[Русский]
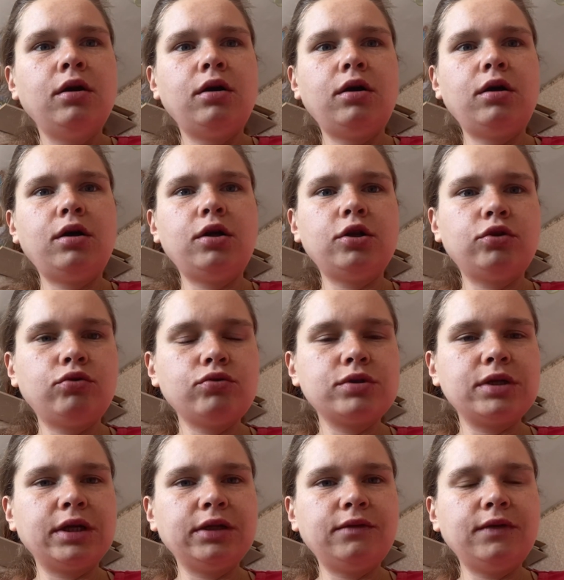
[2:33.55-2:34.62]
а, то,
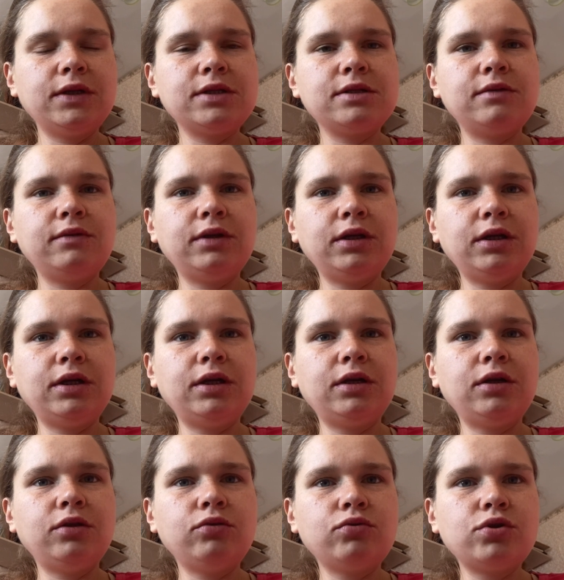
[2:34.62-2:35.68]

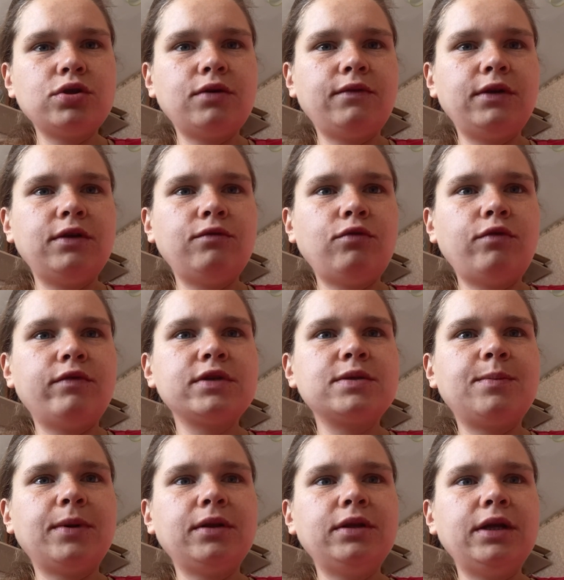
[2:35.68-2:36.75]
соответственно, нужно его
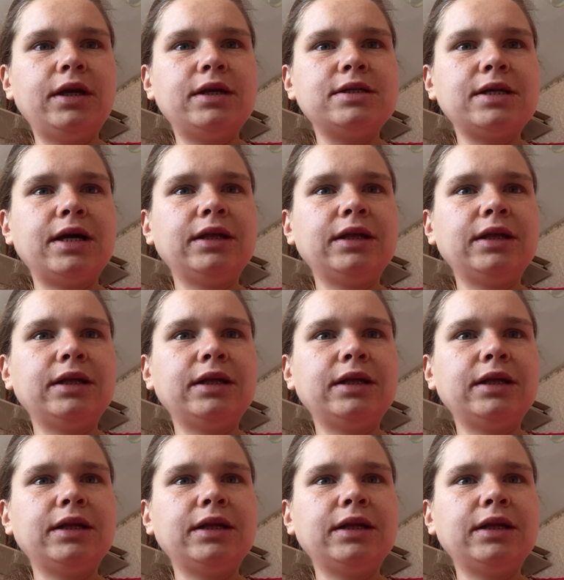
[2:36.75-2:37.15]
восполнять.